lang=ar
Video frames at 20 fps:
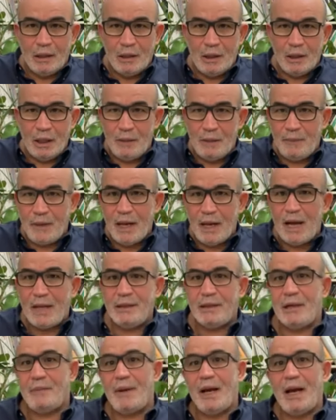ليبيا
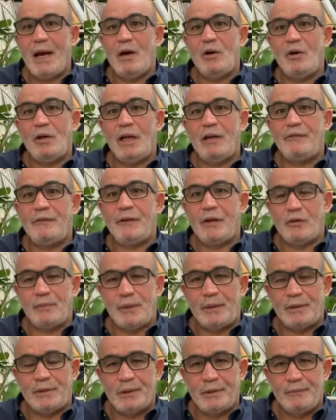عندنا معها حوالي 1000
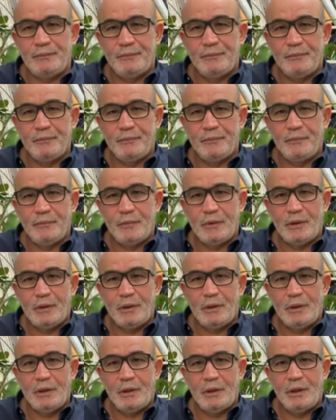كيلومتر
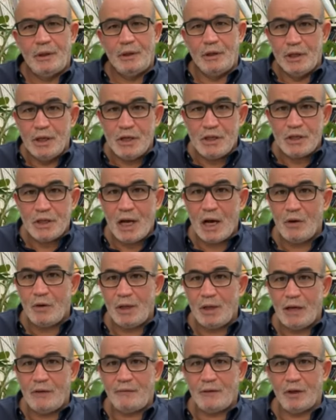النيجر
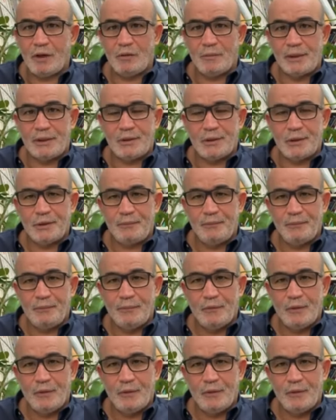حوالي 1000 كيلومتر